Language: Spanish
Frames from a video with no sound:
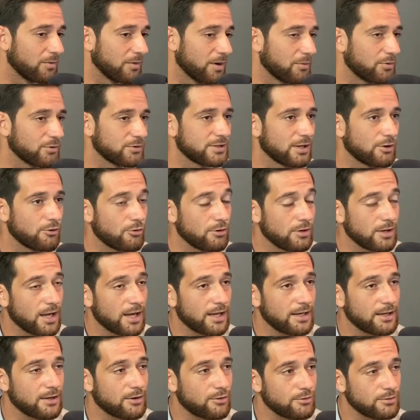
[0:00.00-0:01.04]
me puse a
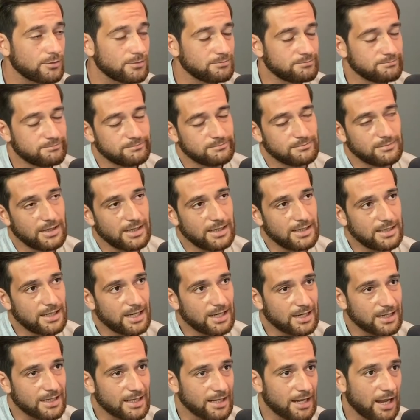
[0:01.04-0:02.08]
googlear y veía
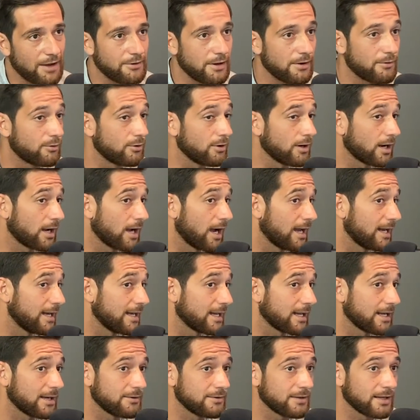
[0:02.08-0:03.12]
que había volcanes,
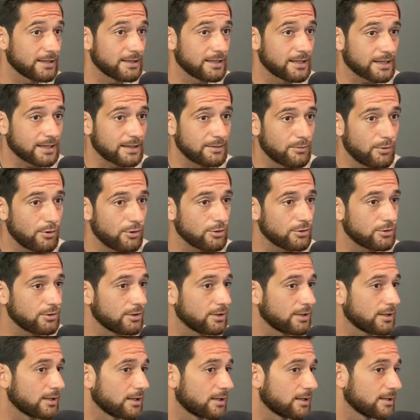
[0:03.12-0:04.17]
que había terremotos y
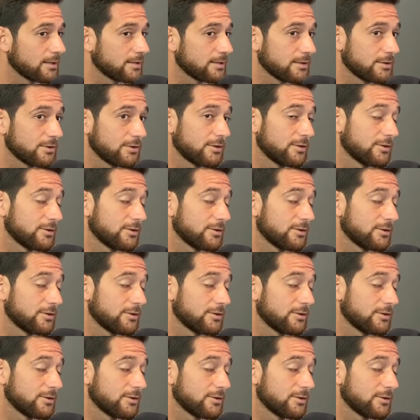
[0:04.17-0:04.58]
que qué sé yo.